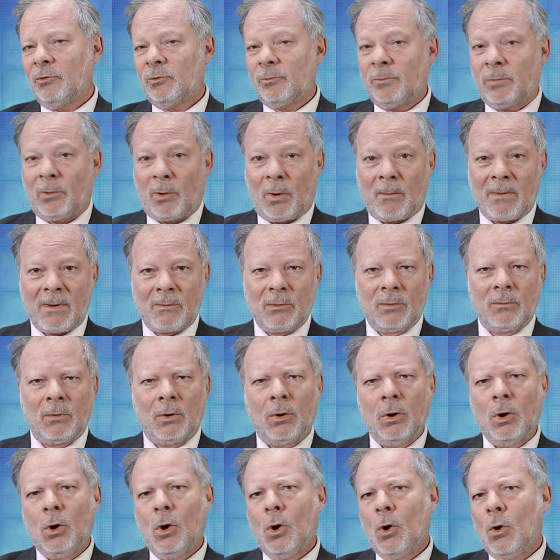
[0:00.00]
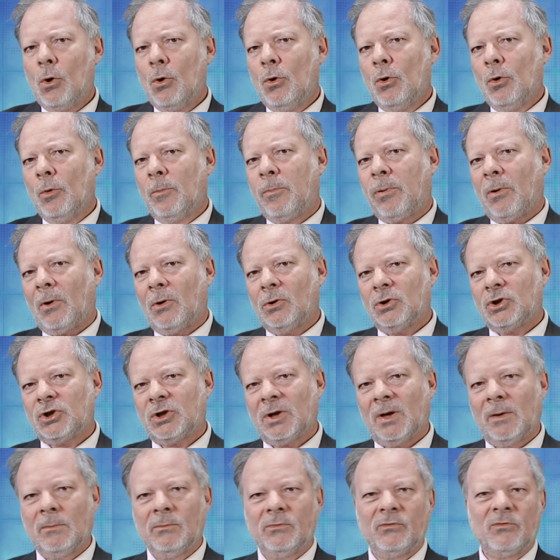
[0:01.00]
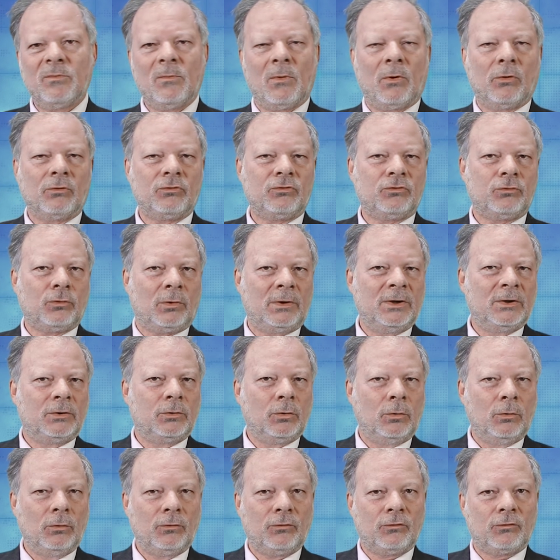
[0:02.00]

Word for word: probablement le prochain mouvement sur les taux,